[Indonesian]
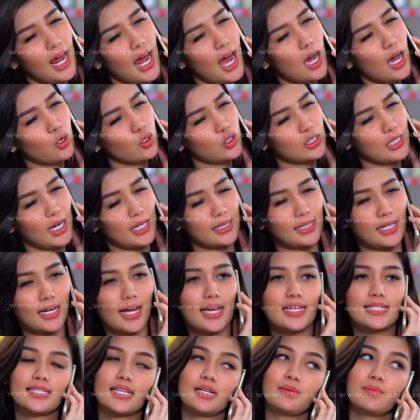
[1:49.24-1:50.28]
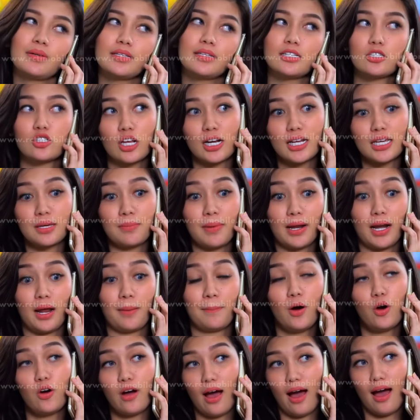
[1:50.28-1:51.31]
aku traktir es krim nanti sore gimana?
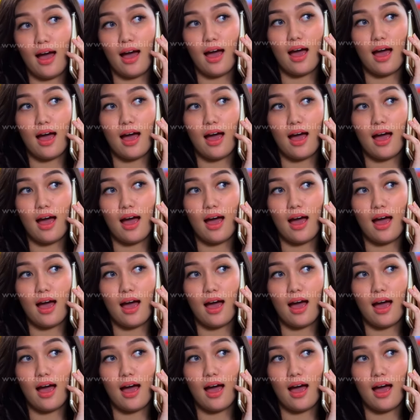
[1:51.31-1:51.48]
Mau nggak?